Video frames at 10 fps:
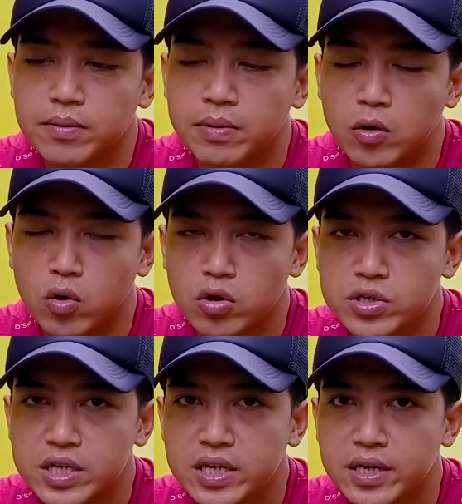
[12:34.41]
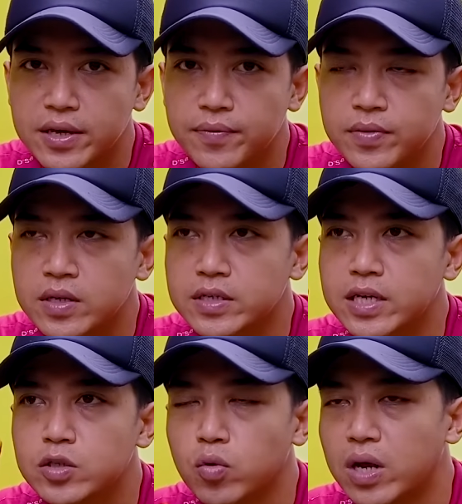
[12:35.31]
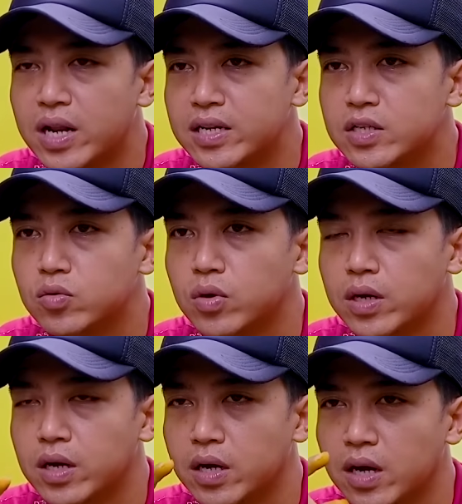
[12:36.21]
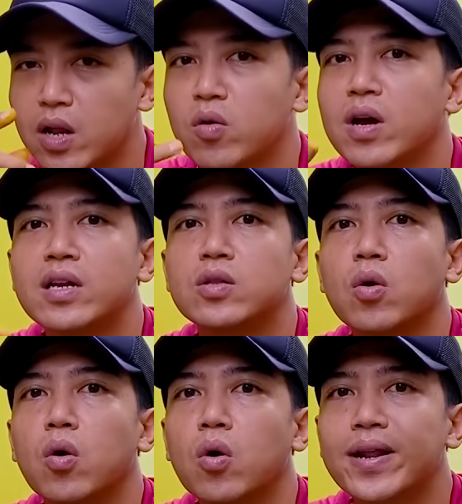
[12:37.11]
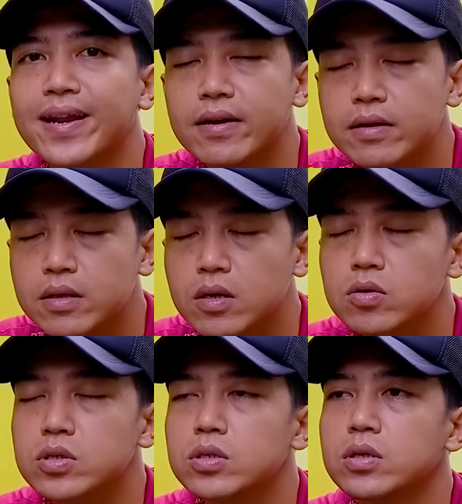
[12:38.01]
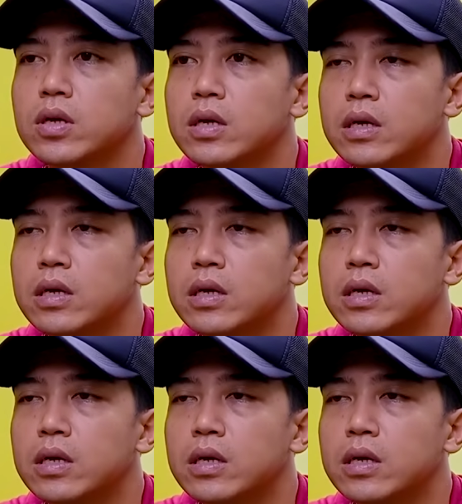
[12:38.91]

baru launching ya saya jualannya juga kalau nggak di toko oren terus